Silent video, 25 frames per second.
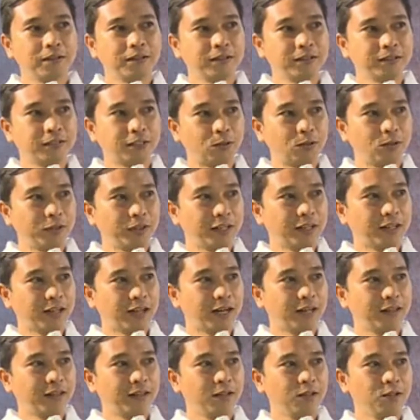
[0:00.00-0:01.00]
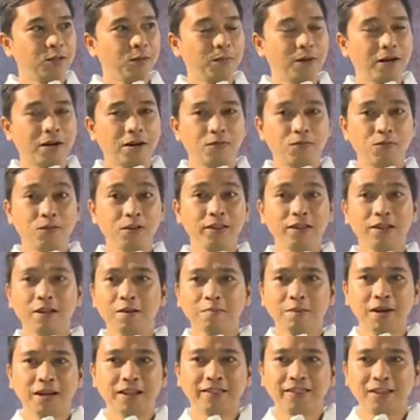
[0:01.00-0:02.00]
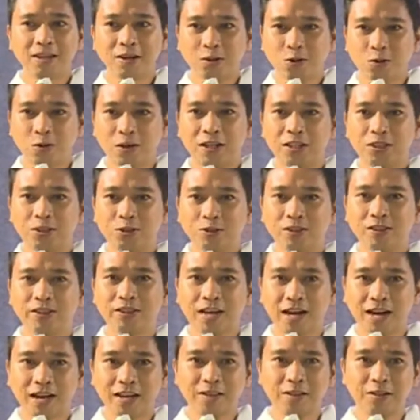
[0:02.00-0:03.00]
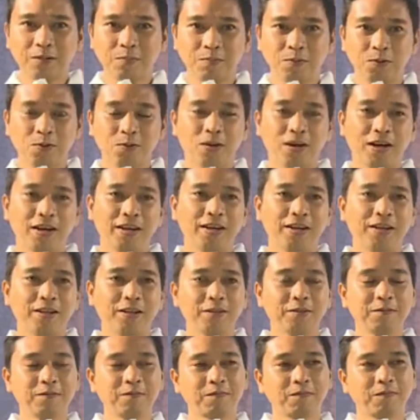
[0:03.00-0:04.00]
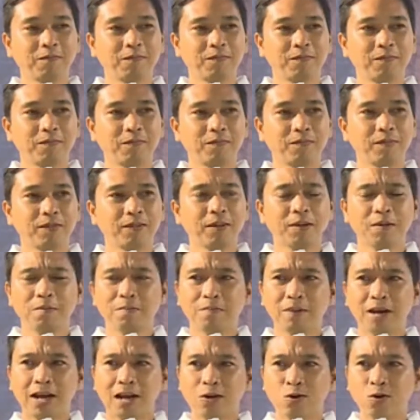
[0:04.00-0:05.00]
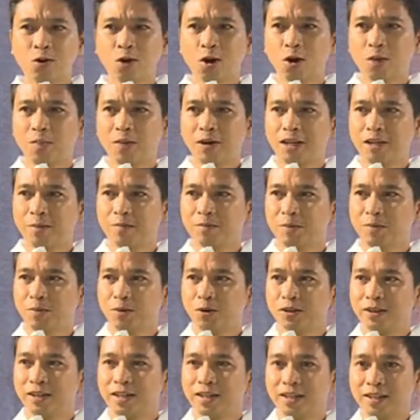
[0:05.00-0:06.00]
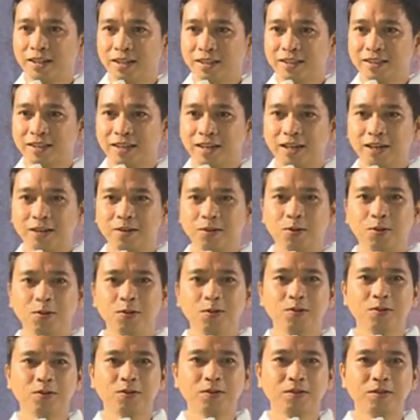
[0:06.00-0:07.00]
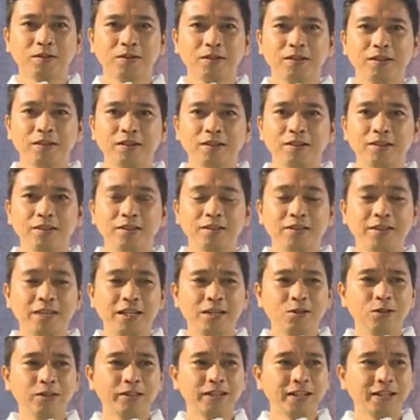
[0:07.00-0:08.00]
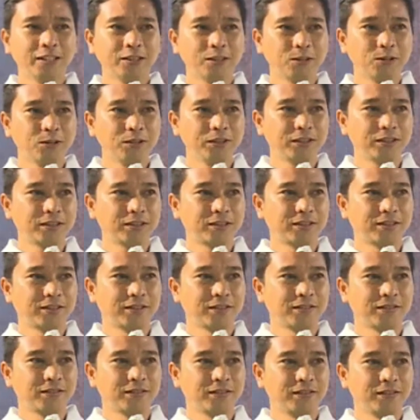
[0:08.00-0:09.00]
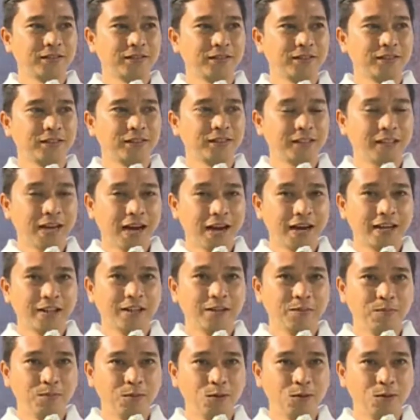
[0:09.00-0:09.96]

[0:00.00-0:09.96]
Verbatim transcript: sagutin natin yung mga fundamental questions sa ating buhay Paano ako maging mabuting Kristiyano? Sino si Jesus sa aking